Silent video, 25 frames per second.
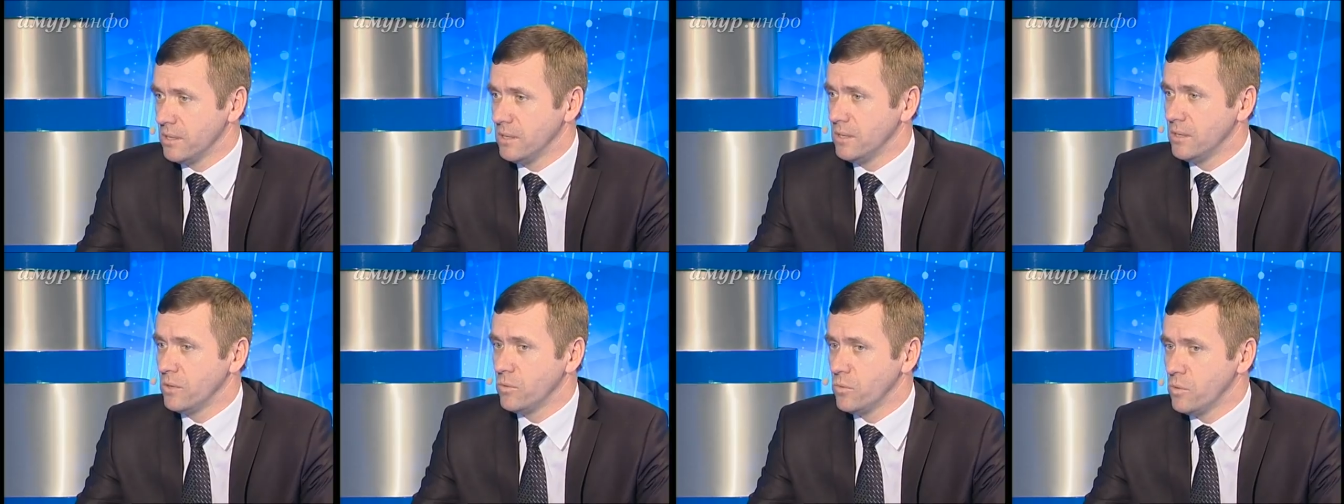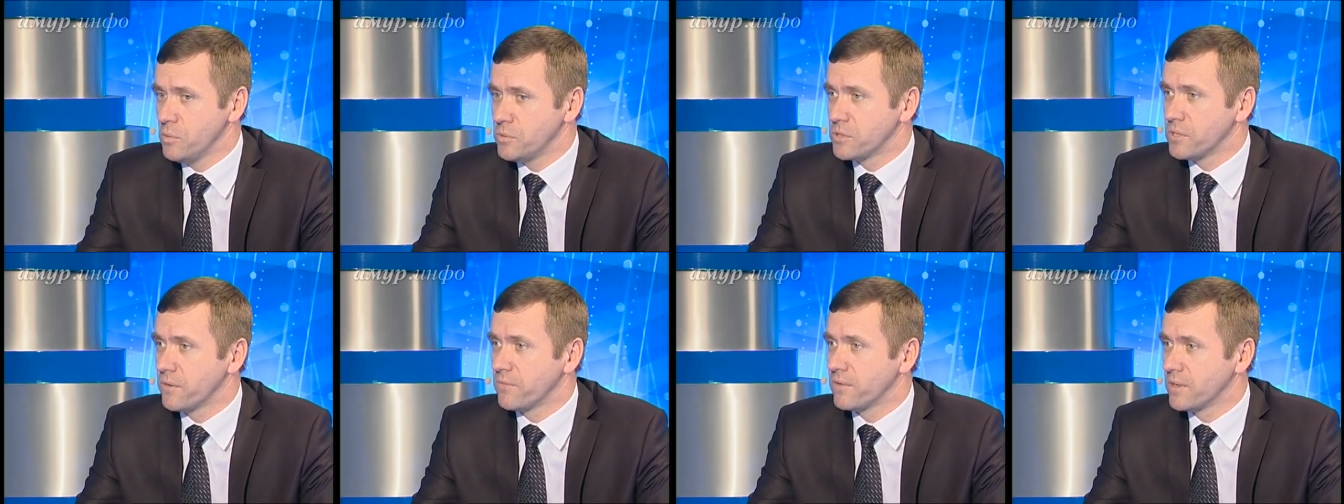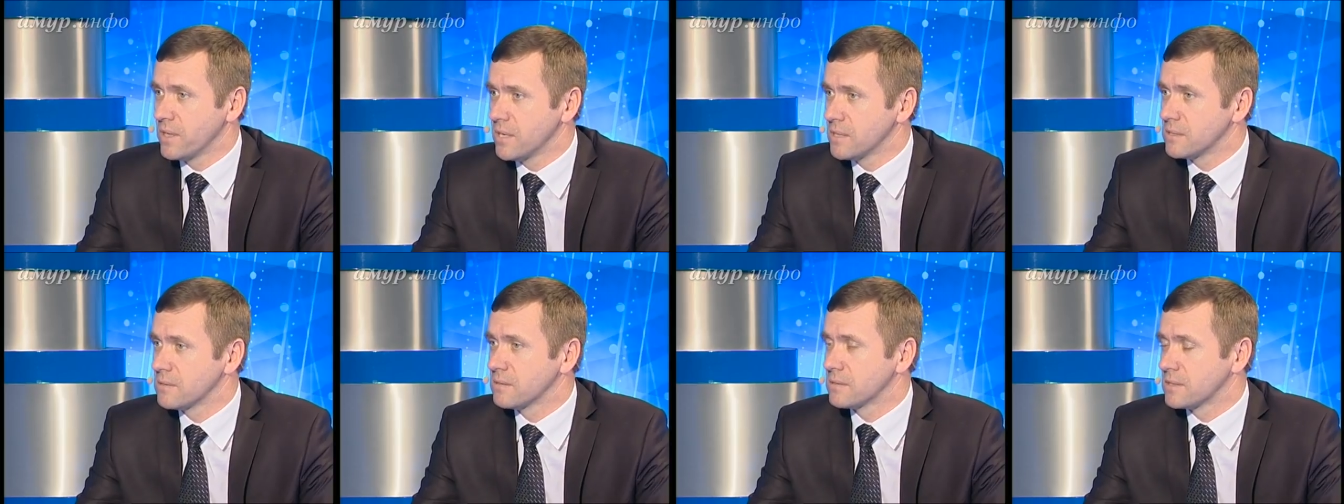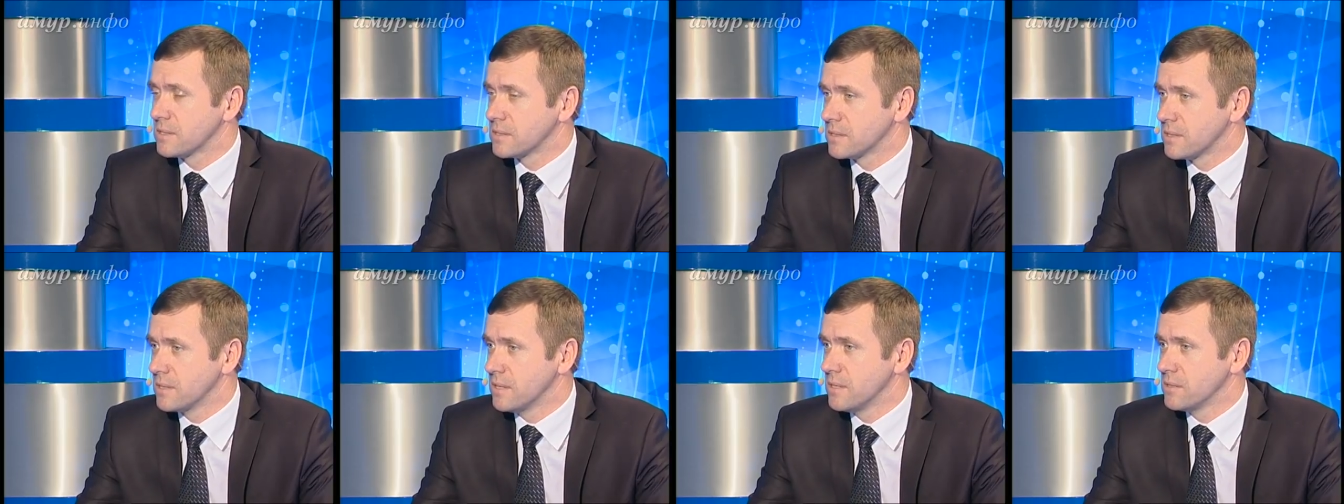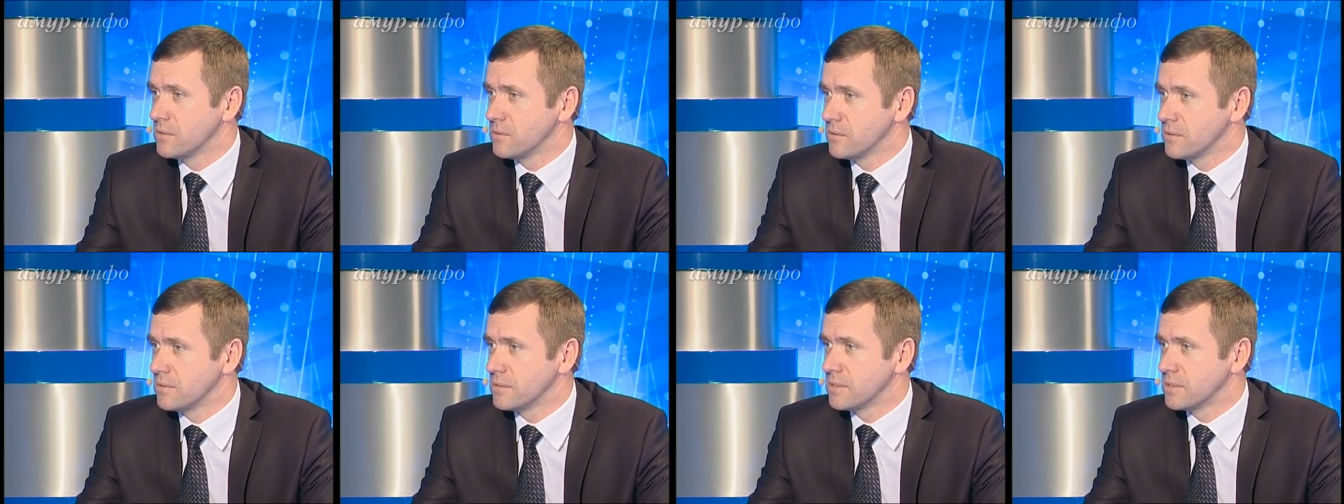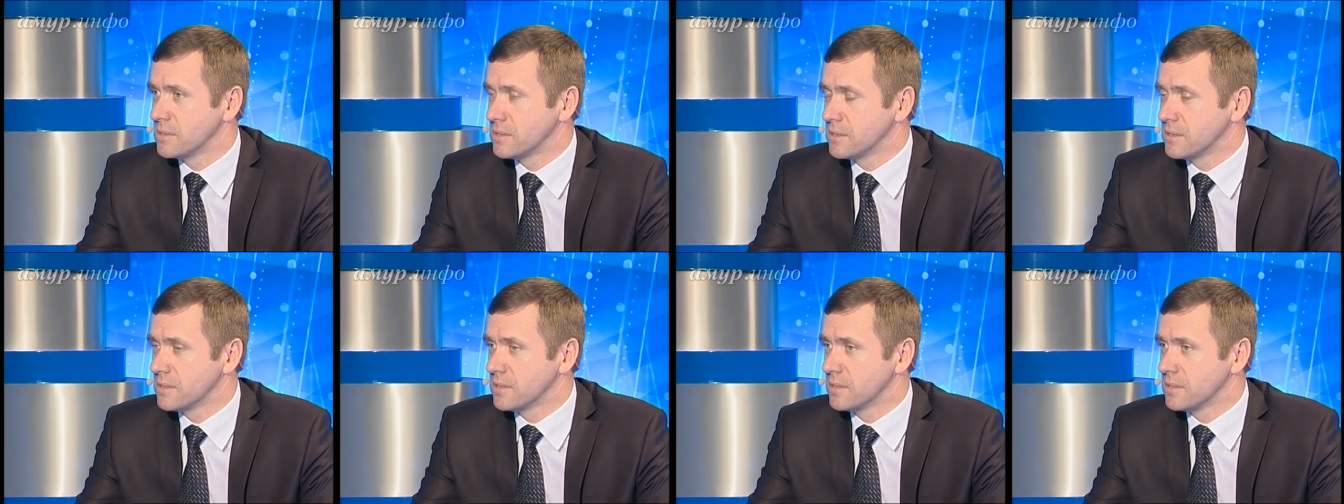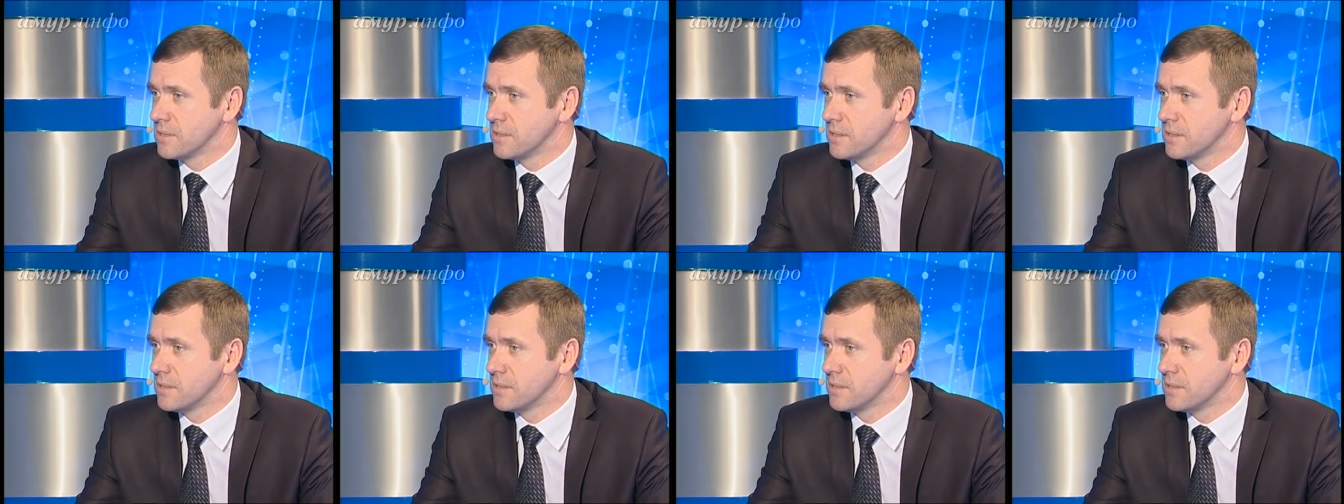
и общее финансовое состояние университета.